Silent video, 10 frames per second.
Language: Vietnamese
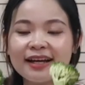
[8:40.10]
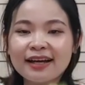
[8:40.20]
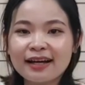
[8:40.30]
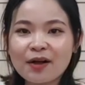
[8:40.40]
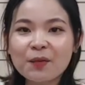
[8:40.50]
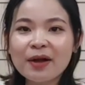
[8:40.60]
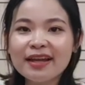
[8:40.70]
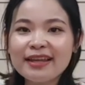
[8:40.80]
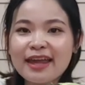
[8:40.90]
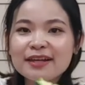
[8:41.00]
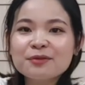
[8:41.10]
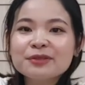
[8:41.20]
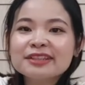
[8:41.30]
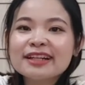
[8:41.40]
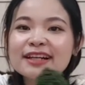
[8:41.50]
à, không hề nhẹ đâu
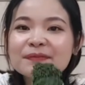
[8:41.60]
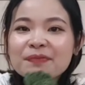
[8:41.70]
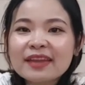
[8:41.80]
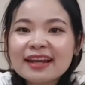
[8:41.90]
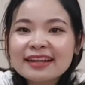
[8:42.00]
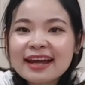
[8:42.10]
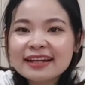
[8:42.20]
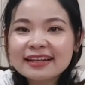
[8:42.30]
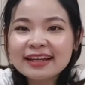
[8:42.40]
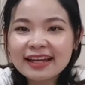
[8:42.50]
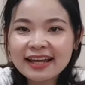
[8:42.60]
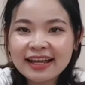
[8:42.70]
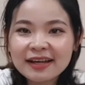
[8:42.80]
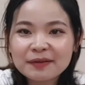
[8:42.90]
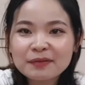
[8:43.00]
mọi người ha đây
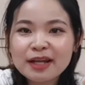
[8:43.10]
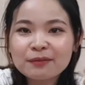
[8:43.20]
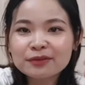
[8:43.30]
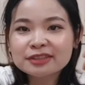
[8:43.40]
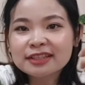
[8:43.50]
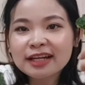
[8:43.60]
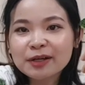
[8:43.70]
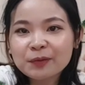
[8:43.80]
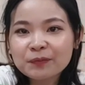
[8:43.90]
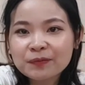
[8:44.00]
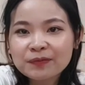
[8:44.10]
bên đây mọi người thấy không